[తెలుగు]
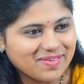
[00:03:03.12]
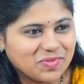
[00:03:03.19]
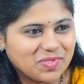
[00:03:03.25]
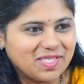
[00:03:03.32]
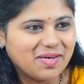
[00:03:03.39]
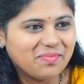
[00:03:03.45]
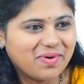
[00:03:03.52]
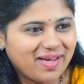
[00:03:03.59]

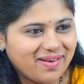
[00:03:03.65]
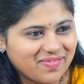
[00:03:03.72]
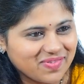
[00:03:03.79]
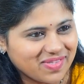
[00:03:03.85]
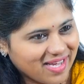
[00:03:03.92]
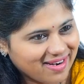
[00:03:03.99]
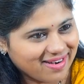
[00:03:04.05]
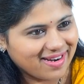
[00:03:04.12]
ఉద్యమాలు
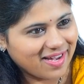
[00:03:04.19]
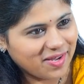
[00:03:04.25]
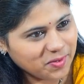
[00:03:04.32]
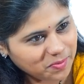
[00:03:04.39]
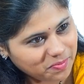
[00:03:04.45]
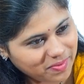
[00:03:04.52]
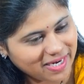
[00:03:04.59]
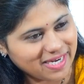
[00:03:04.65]
ధర్నాలు
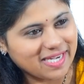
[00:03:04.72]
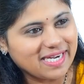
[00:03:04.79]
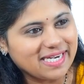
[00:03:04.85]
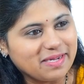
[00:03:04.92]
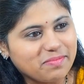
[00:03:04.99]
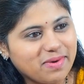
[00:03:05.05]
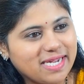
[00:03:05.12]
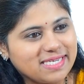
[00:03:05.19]
ఇప్పటికీ
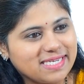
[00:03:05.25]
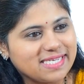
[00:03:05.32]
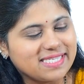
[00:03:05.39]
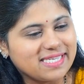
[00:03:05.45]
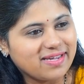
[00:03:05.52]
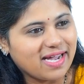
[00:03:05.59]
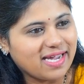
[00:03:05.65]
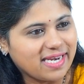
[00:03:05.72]
డిమాండ్
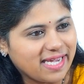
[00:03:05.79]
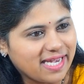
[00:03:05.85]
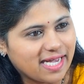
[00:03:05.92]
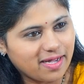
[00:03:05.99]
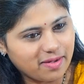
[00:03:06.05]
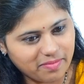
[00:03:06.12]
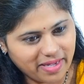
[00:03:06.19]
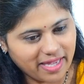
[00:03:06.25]
చేసే
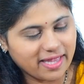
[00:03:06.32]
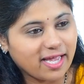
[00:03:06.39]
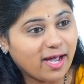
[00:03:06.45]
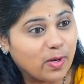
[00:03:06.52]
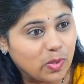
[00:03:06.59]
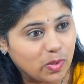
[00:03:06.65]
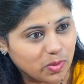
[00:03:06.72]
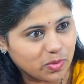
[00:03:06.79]
అనేక
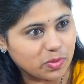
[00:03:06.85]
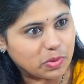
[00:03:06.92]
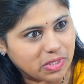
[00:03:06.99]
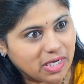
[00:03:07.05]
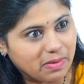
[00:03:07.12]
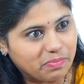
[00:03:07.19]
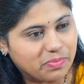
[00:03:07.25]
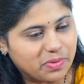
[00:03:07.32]
మేధావులు
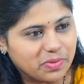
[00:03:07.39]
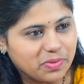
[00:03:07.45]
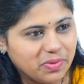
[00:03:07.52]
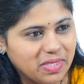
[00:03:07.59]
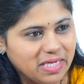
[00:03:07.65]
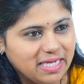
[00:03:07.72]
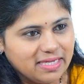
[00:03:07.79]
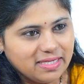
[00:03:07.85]
ఉన్నప్పుడు
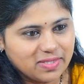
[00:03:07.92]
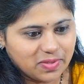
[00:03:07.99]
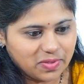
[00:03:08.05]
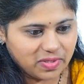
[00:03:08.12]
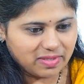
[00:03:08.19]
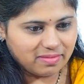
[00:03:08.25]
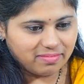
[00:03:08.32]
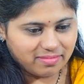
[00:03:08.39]
సో
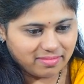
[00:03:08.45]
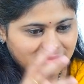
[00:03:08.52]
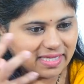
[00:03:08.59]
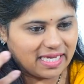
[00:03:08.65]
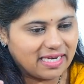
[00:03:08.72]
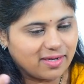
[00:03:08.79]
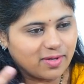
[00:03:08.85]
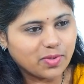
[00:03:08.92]

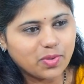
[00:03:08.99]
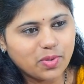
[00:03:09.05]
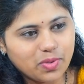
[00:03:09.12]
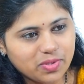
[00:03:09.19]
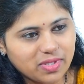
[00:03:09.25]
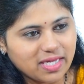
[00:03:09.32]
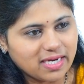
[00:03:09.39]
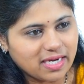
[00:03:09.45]
దీని
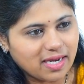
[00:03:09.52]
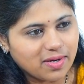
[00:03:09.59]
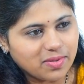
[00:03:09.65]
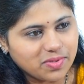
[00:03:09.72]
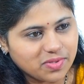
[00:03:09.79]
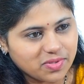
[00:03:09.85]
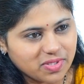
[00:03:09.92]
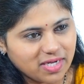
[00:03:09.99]
గ్రోత్ ఎట్లా
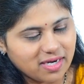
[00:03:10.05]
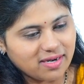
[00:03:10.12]
ఉంటుంది